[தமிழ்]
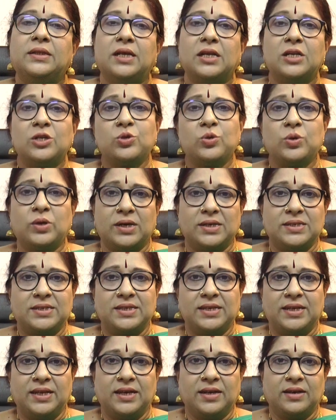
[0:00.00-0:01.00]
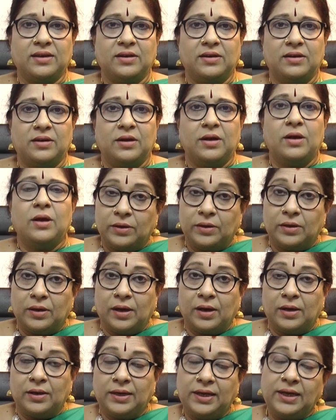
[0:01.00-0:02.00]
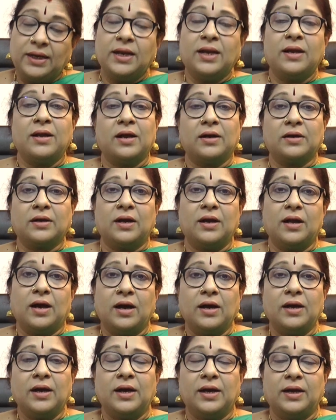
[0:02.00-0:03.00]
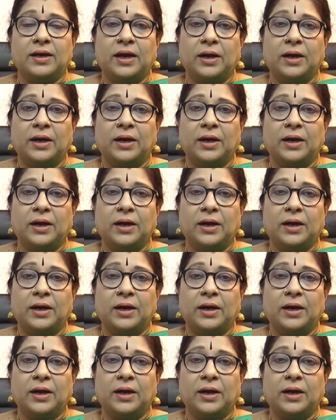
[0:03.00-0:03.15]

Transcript: தனுசு ராசி நேர்கள் நீண்ட நாட்களாக